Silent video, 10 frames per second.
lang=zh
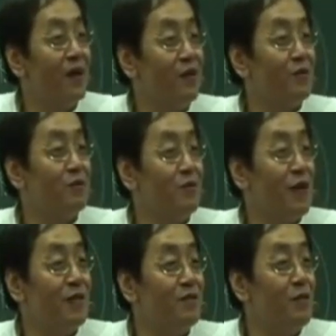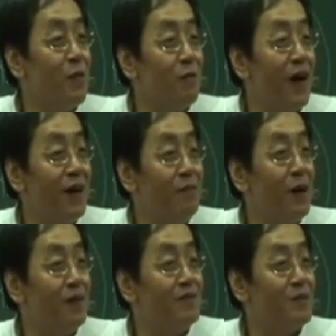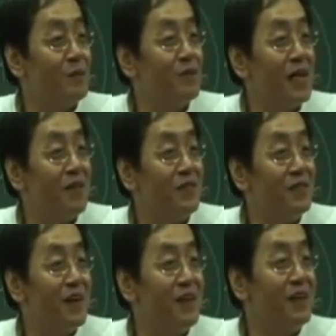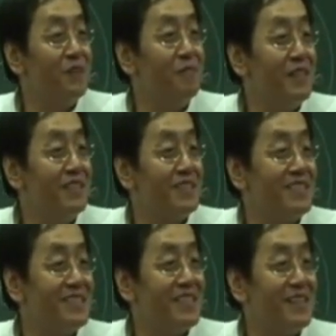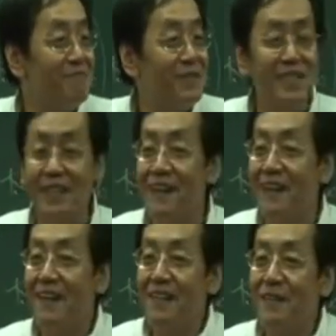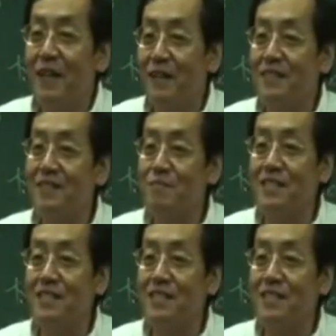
然后运运完运动完嘛，一票人坐那边吹凉风，然后喝冰的这个冰饮，对不对？